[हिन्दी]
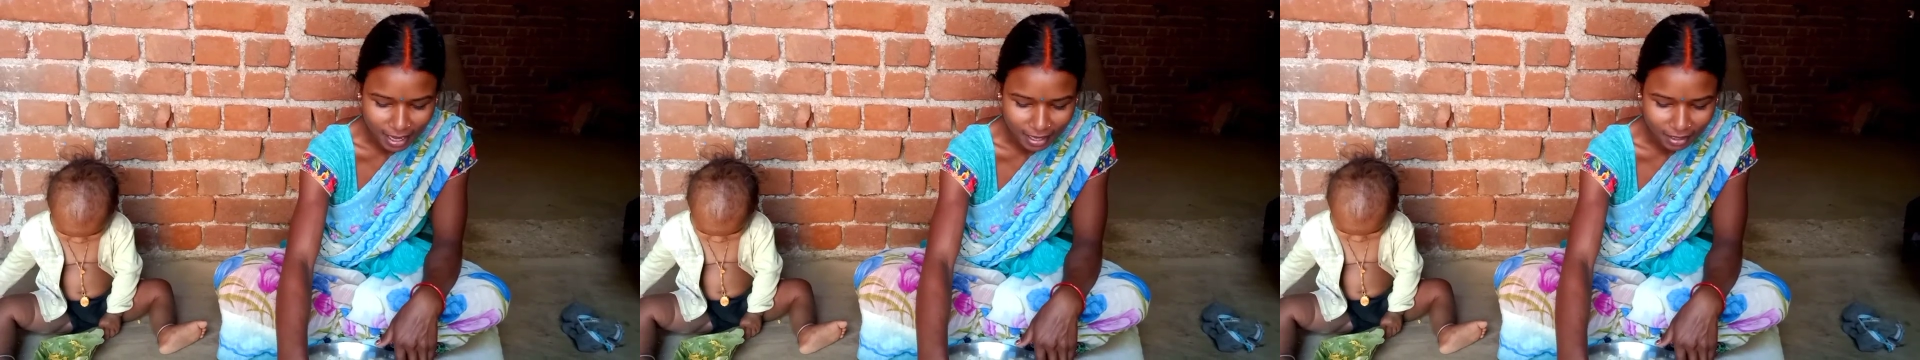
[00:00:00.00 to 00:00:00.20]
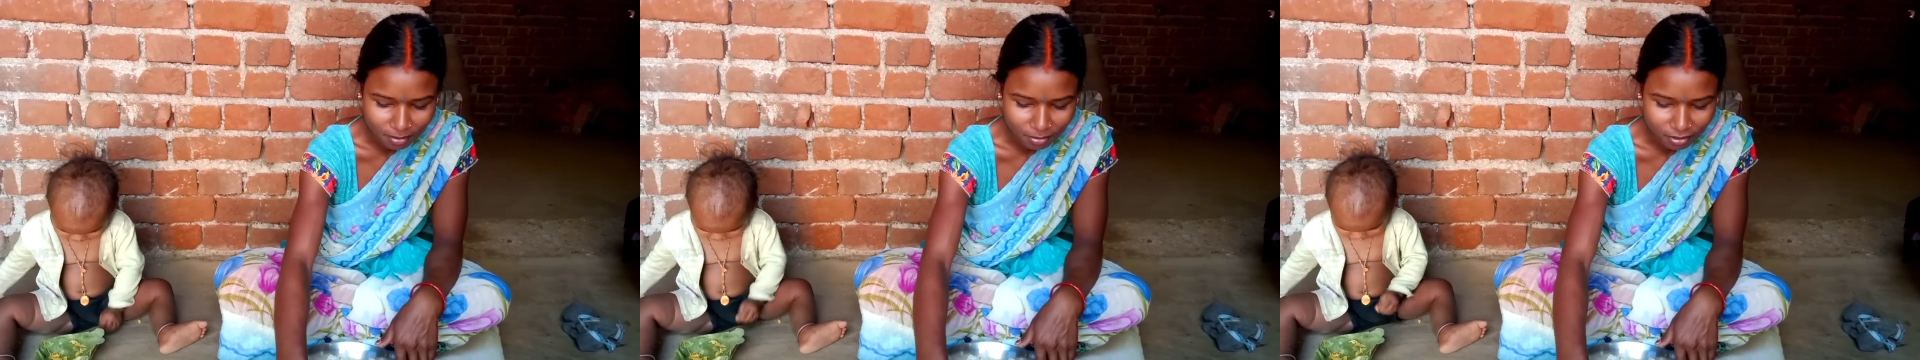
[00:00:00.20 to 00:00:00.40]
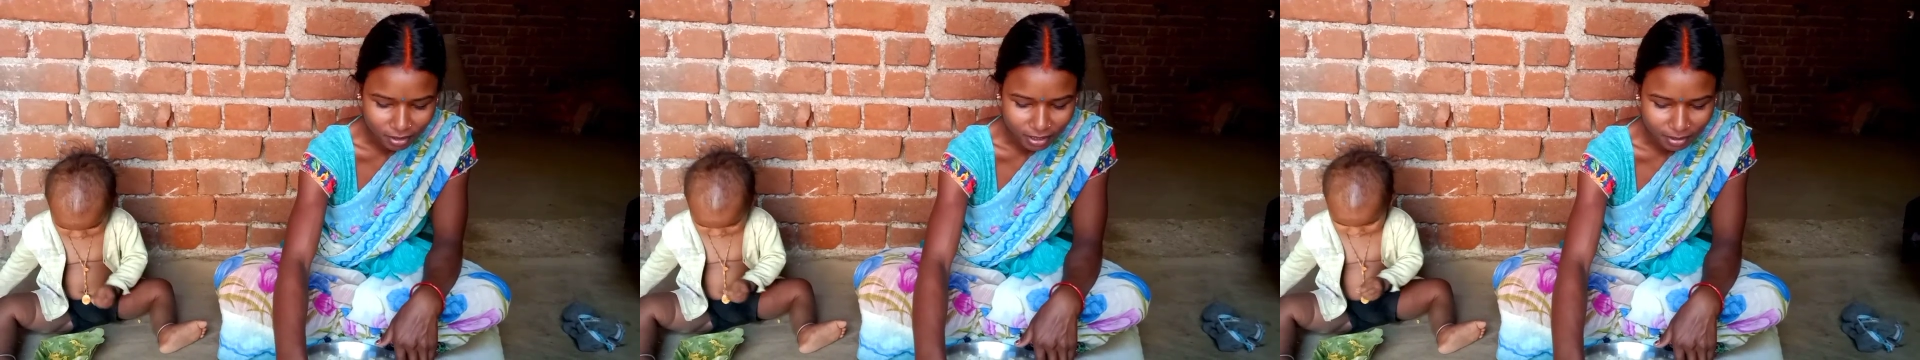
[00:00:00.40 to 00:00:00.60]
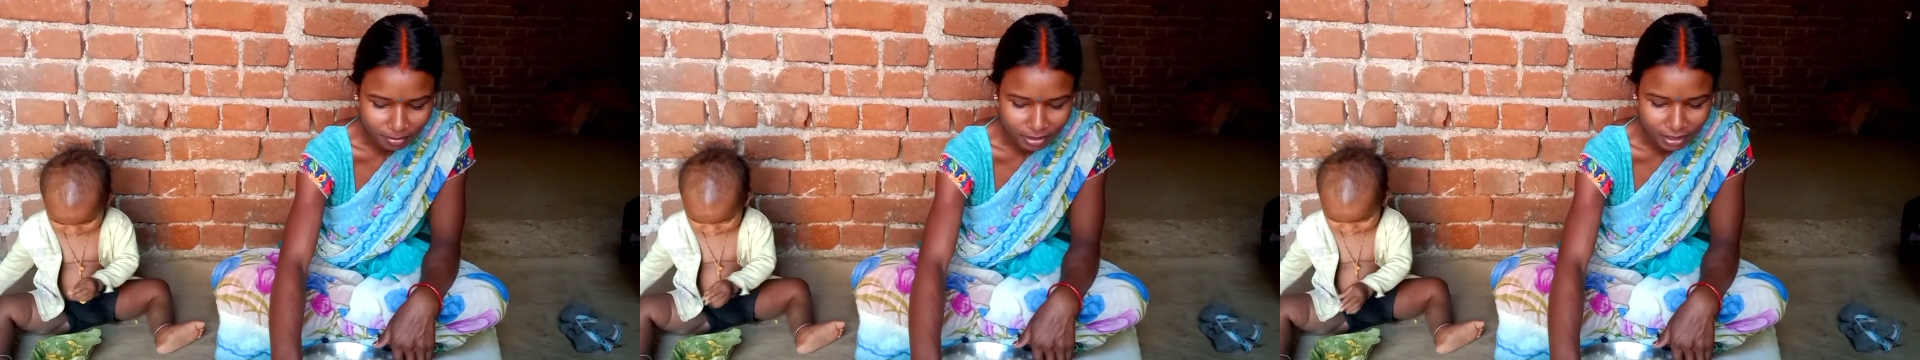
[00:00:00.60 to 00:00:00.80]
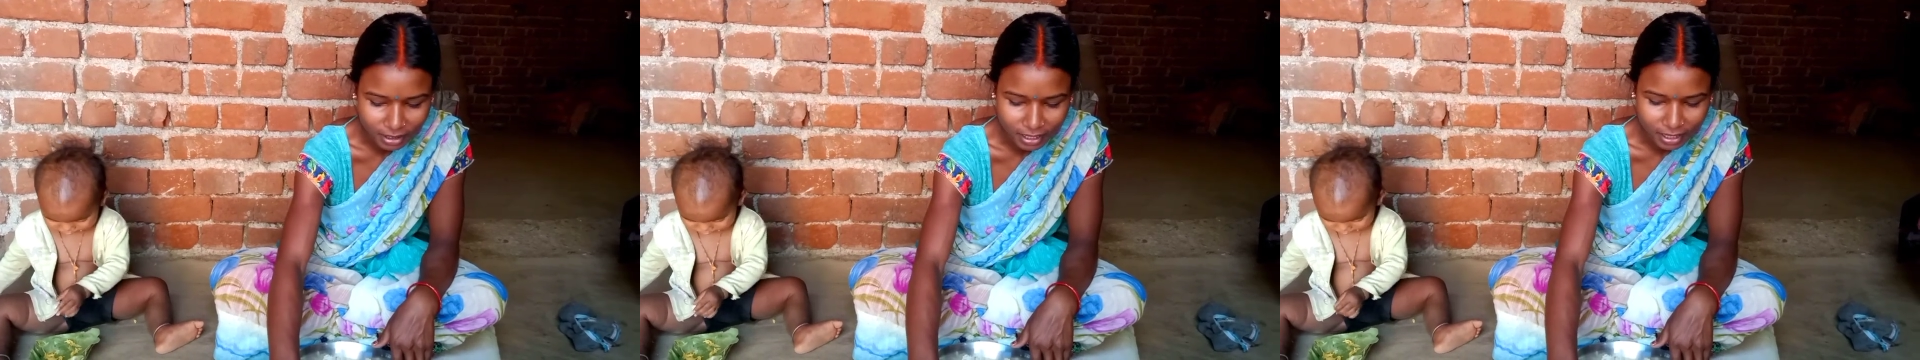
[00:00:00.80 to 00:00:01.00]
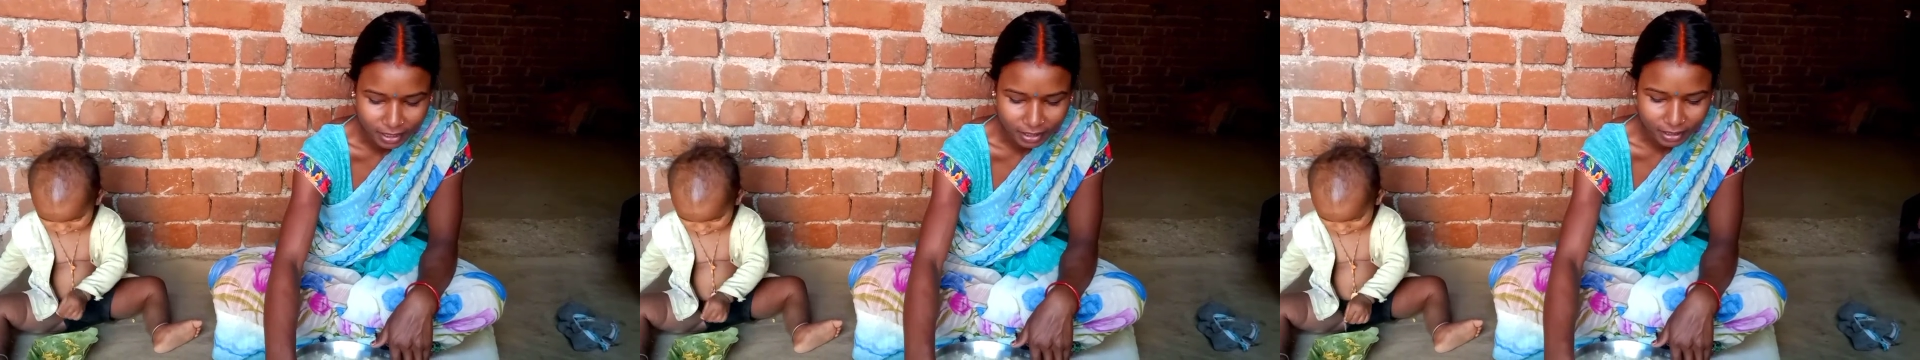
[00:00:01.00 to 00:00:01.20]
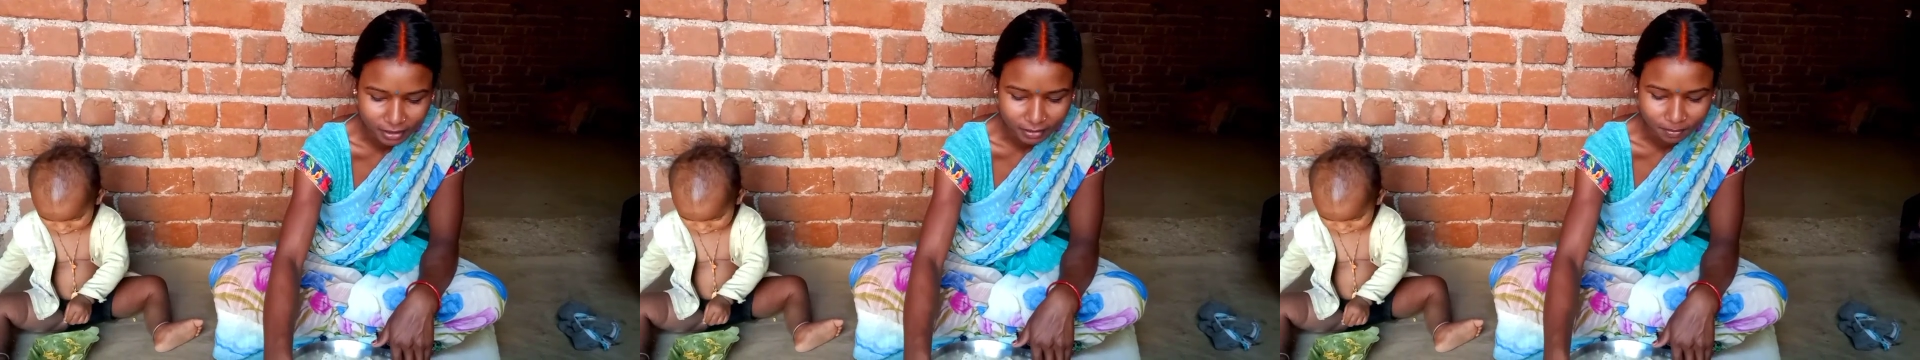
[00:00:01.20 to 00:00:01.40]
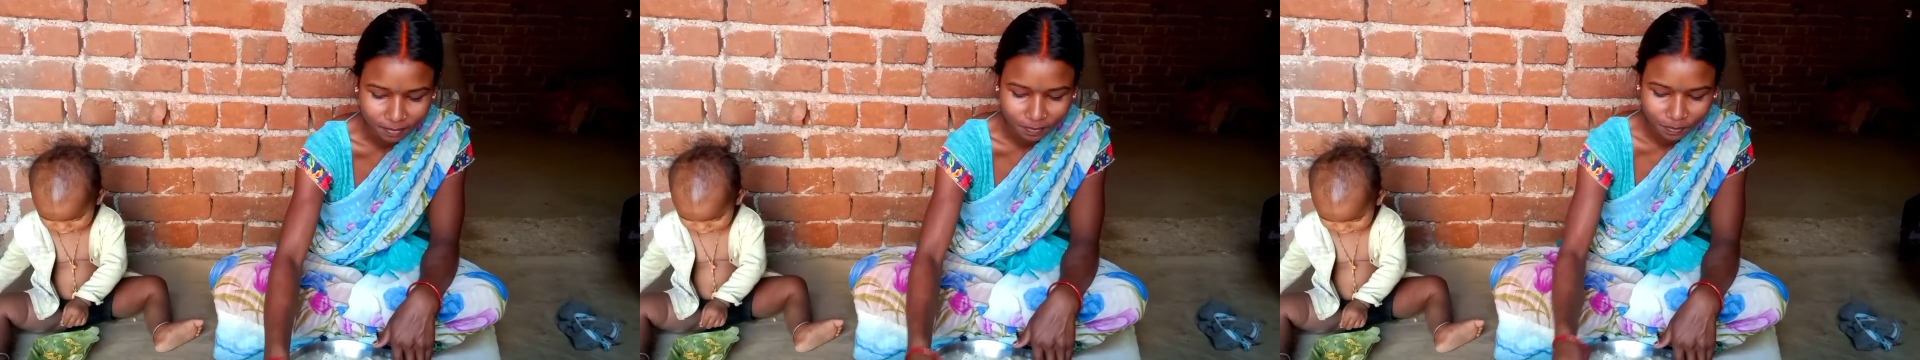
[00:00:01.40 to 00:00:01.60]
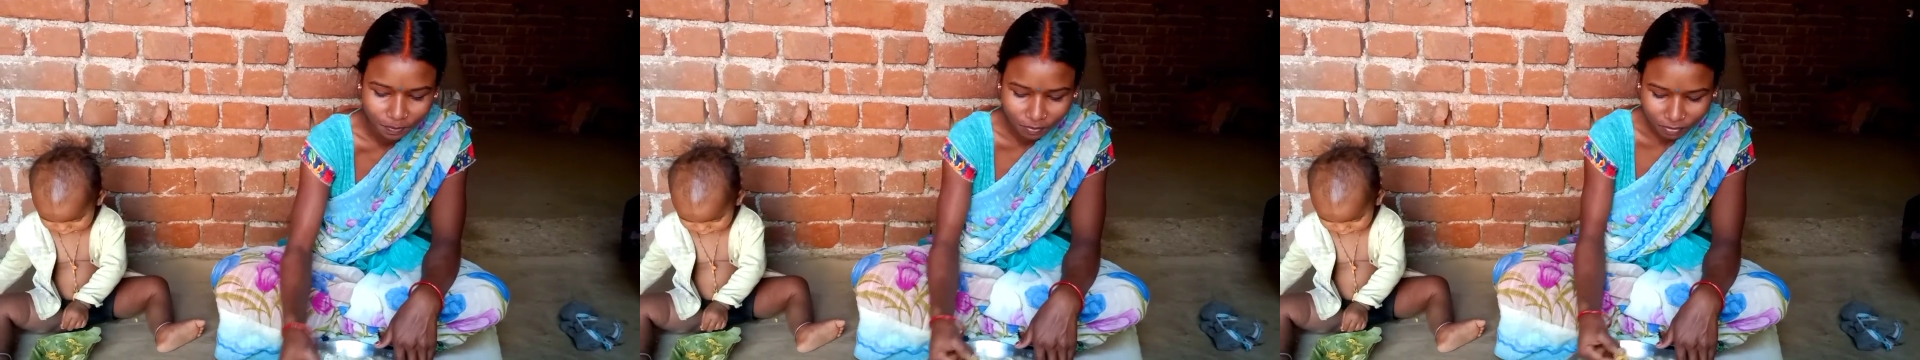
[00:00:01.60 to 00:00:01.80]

खाएंगे बोल रहे हैं अभी नहीं खाएंगे हम